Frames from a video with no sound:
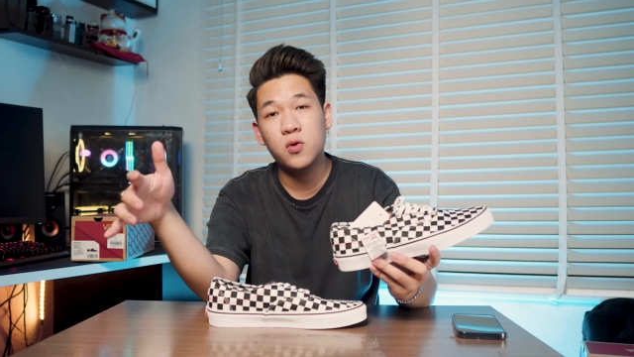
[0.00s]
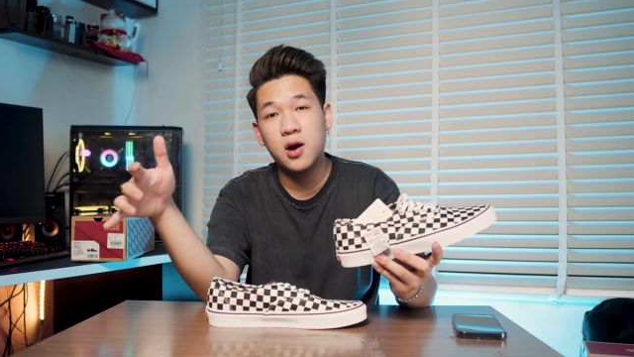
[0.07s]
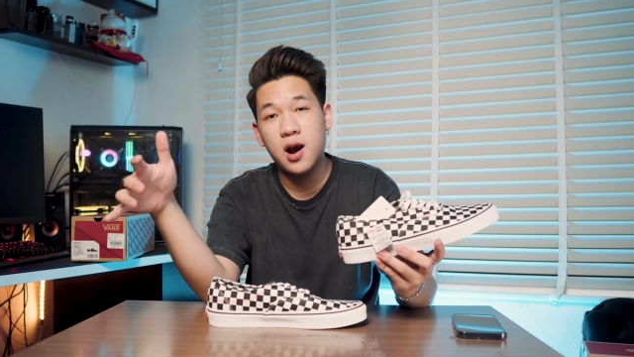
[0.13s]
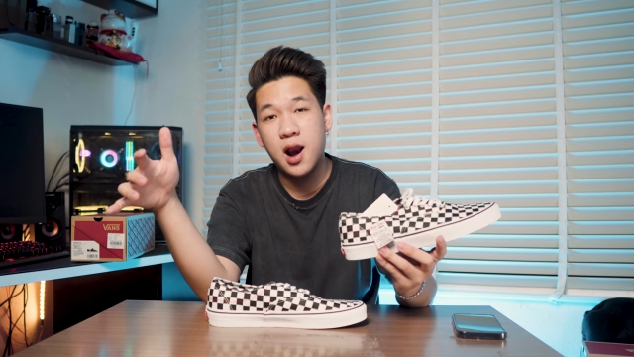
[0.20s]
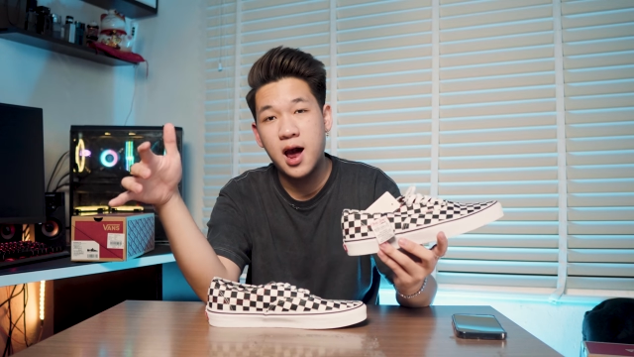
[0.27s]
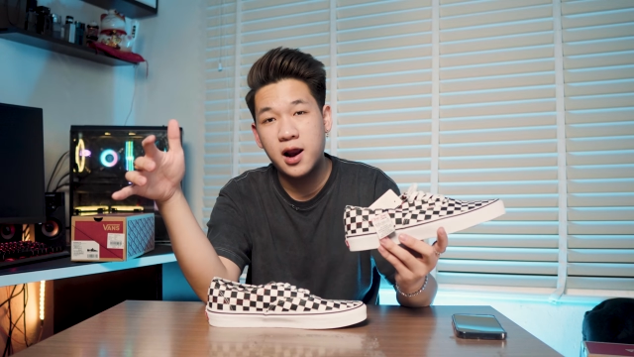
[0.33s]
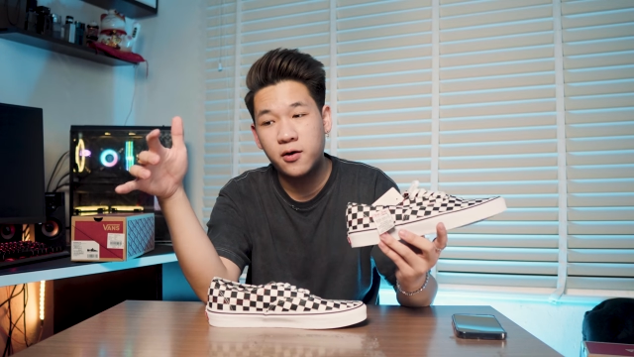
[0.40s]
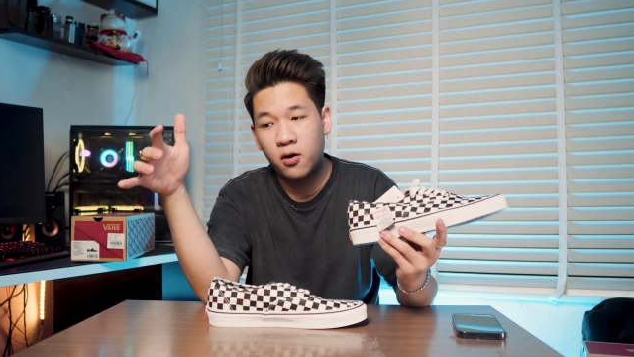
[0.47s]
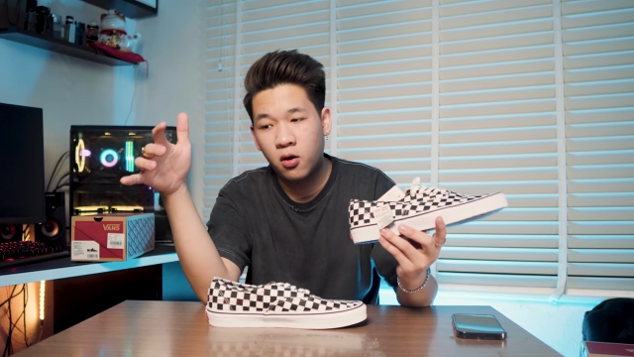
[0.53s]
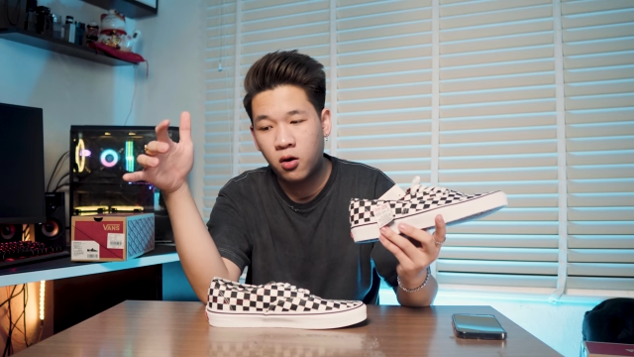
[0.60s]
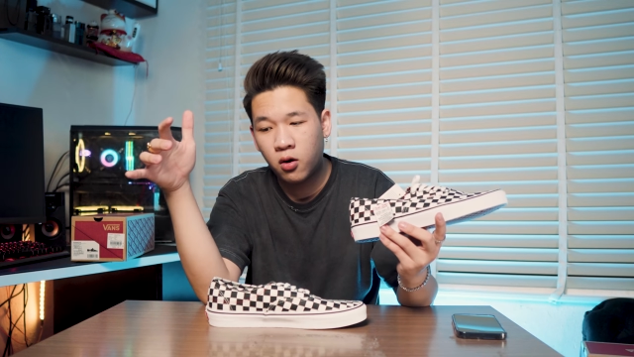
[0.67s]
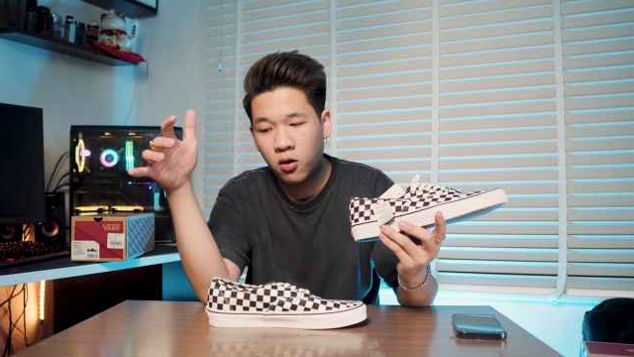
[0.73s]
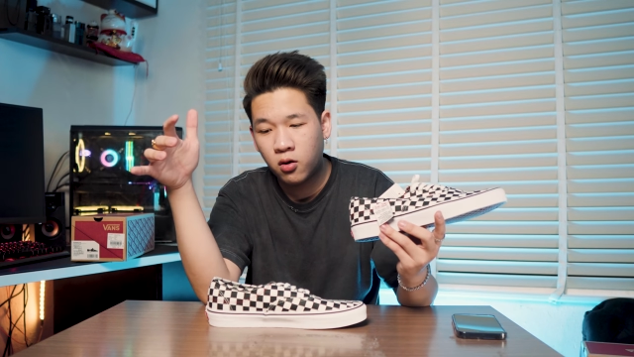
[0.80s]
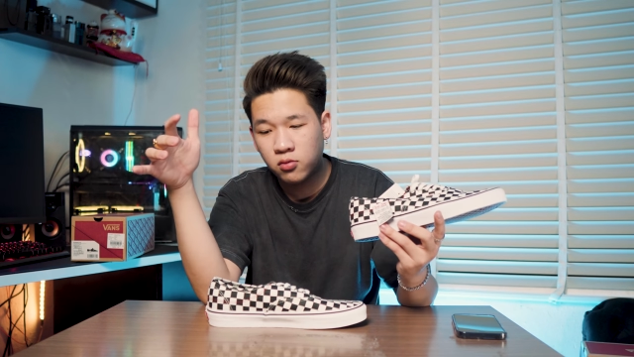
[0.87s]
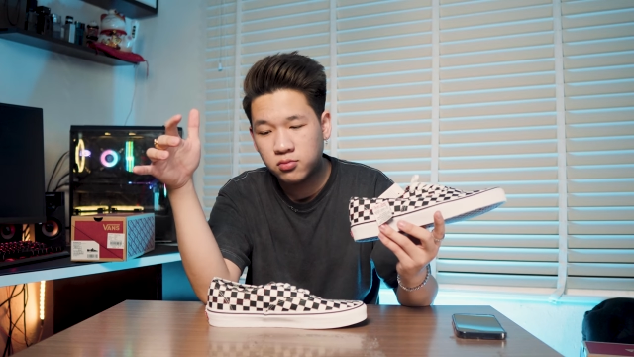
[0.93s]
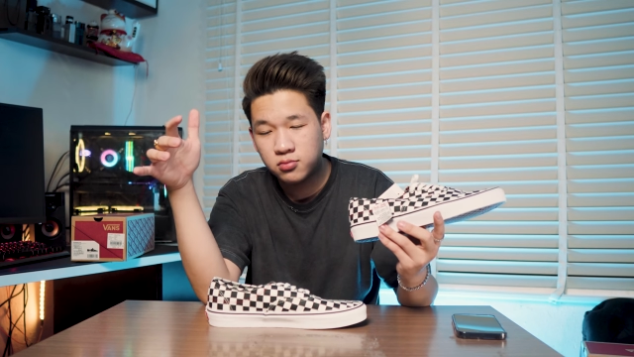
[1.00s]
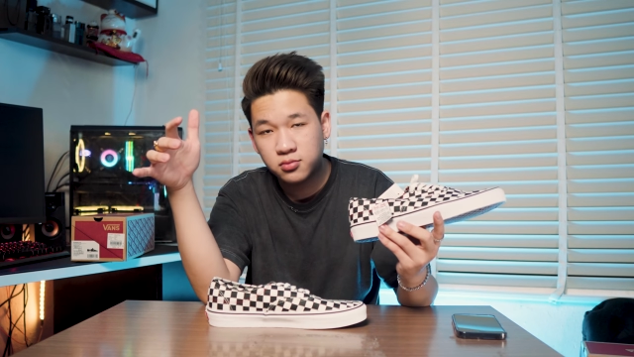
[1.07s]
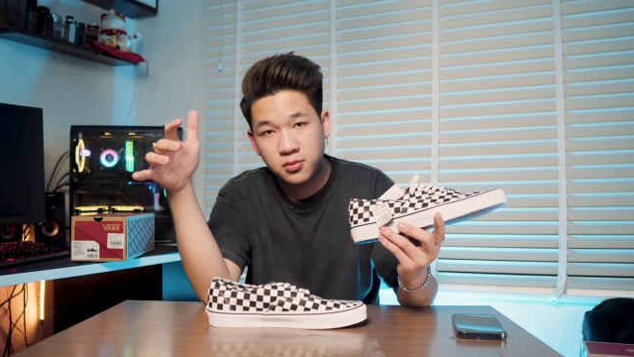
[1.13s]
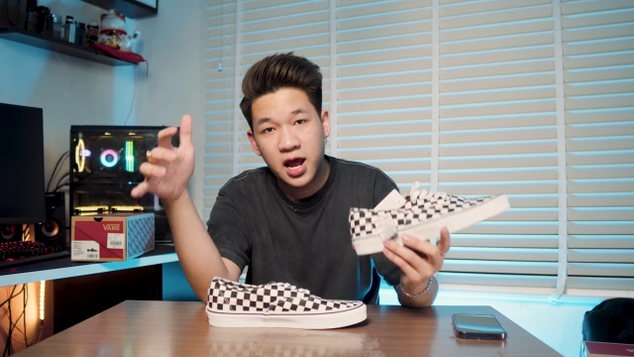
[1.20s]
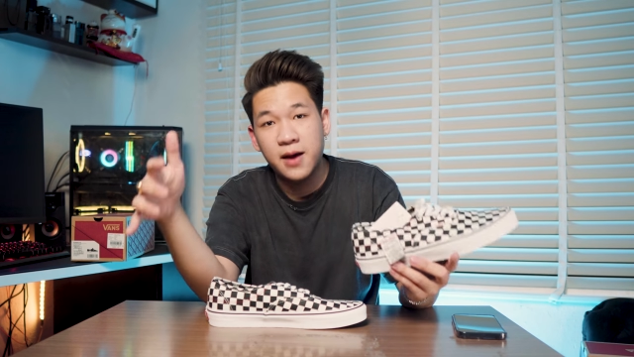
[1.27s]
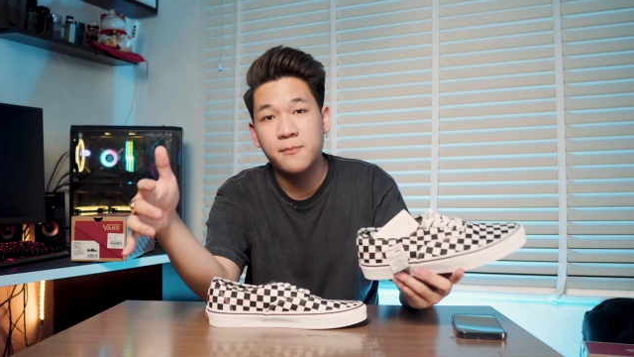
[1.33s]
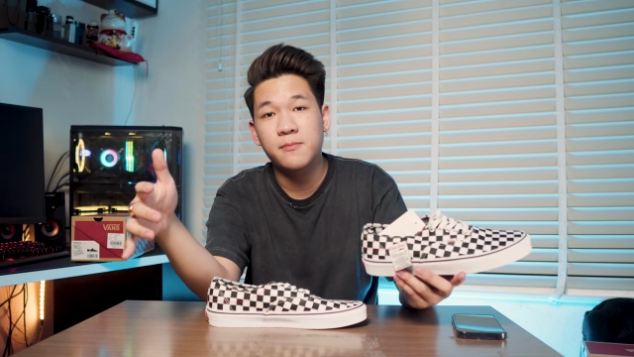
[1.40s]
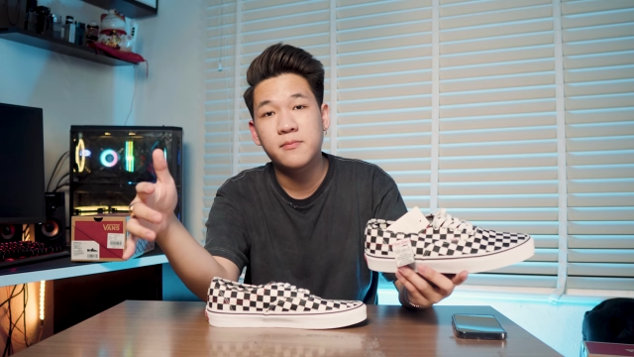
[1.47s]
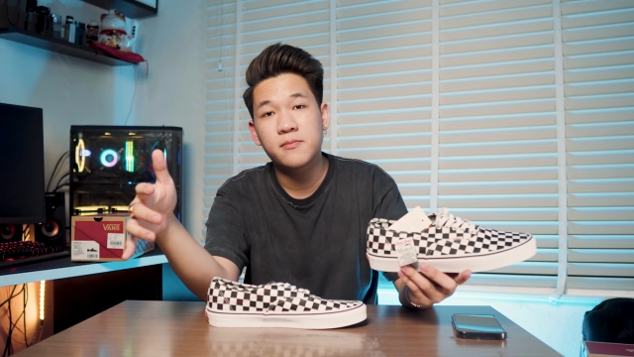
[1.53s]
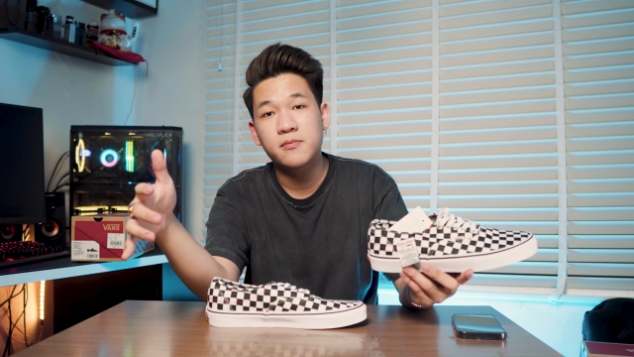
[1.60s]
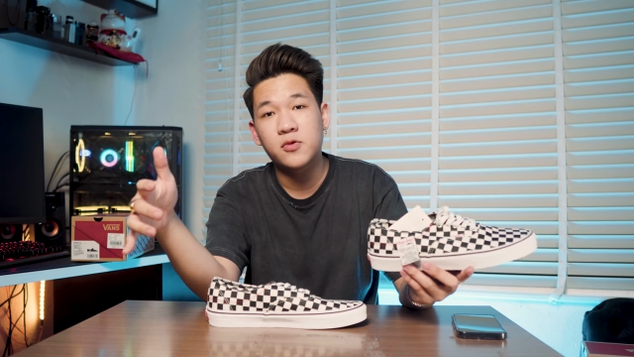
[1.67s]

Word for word: là nó đẹp,